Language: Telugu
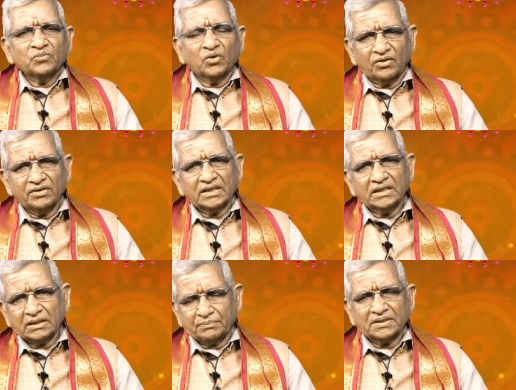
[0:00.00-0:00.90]
ఒక
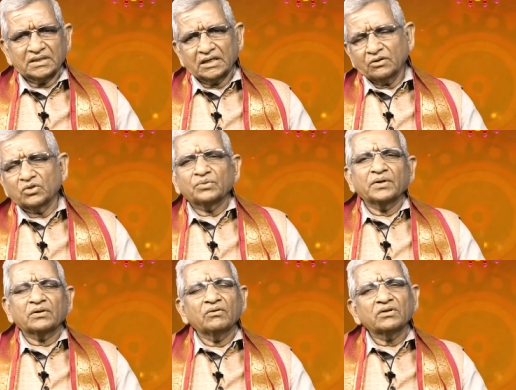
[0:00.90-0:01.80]
విషయం తప్పనిసరిగా
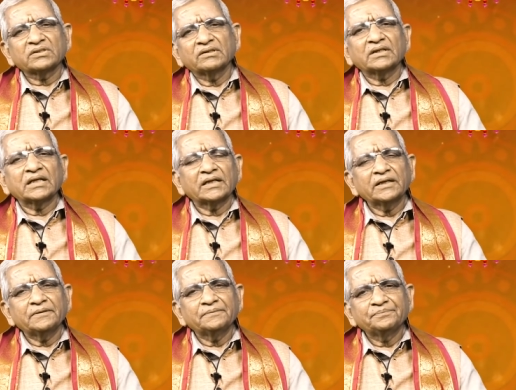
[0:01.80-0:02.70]
గుర్తుపెట్టుకోవాల్సింది ఏంటంటే
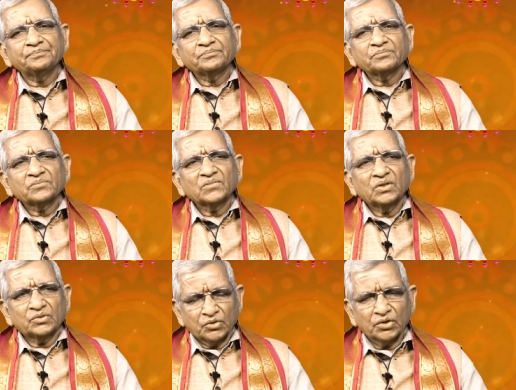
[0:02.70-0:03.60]

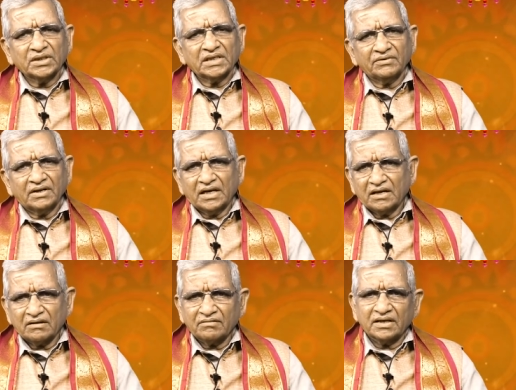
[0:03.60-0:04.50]
జ్యోతిషం
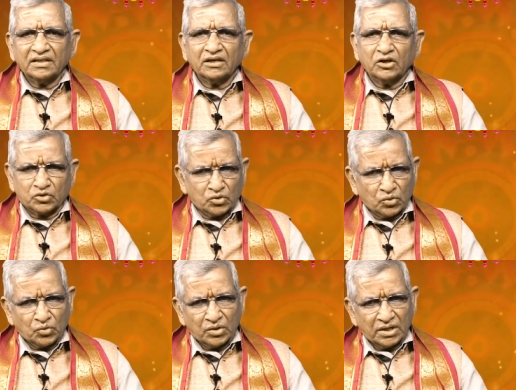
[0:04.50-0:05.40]
అనేటటువంటిది ఖర్చుతో
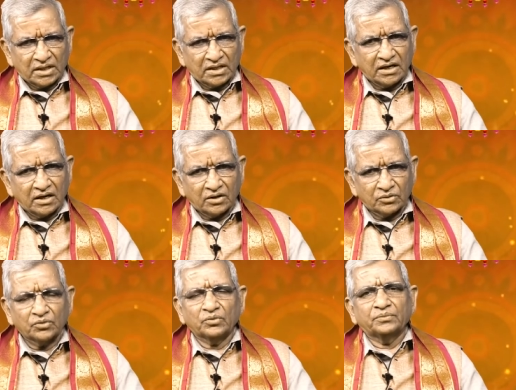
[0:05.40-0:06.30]
కూడినది
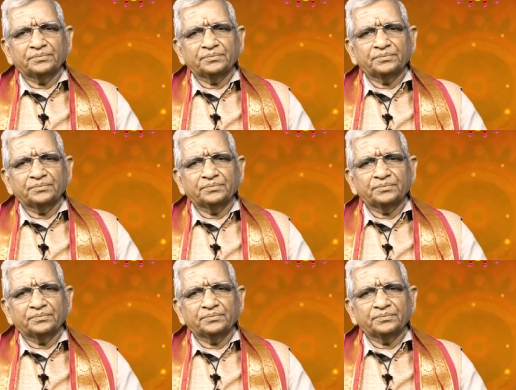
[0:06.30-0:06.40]
కాదు